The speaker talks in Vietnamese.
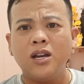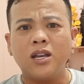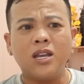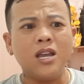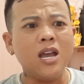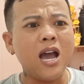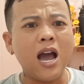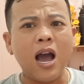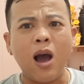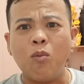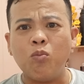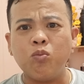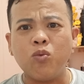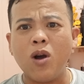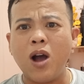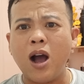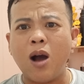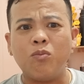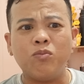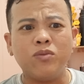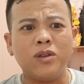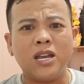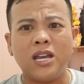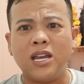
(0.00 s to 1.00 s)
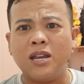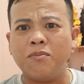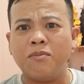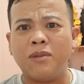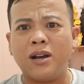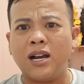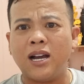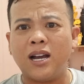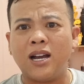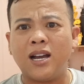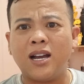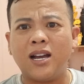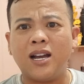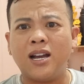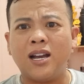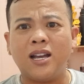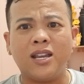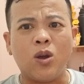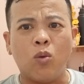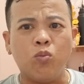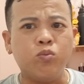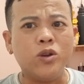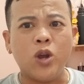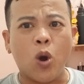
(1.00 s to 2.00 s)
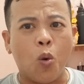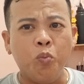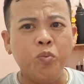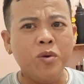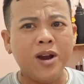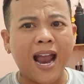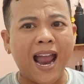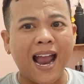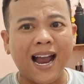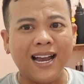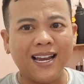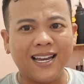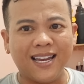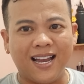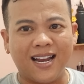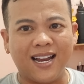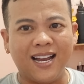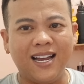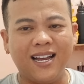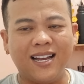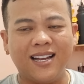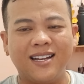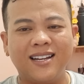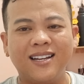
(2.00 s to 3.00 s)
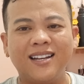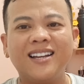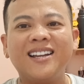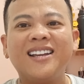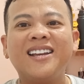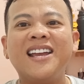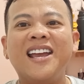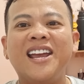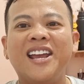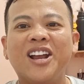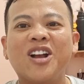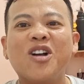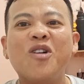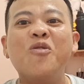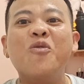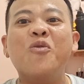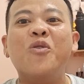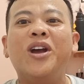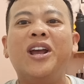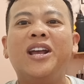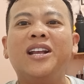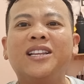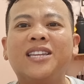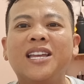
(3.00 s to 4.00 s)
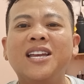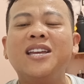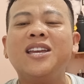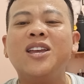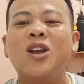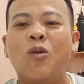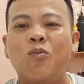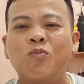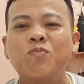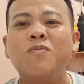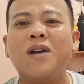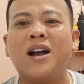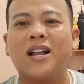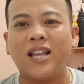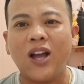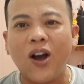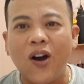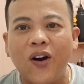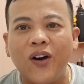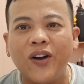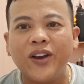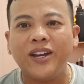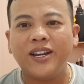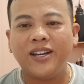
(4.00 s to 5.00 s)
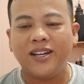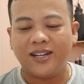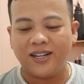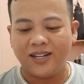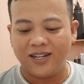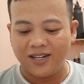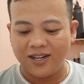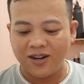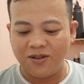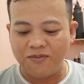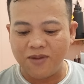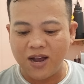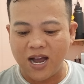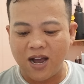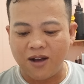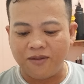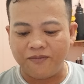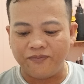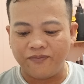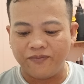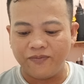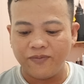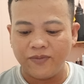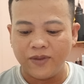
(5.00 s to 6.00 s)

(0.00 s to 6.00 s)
chứ không có ông gì mà dũng dũng khác hết trơn á chỉ có nguyễn tiến dũng mà thôi đúng không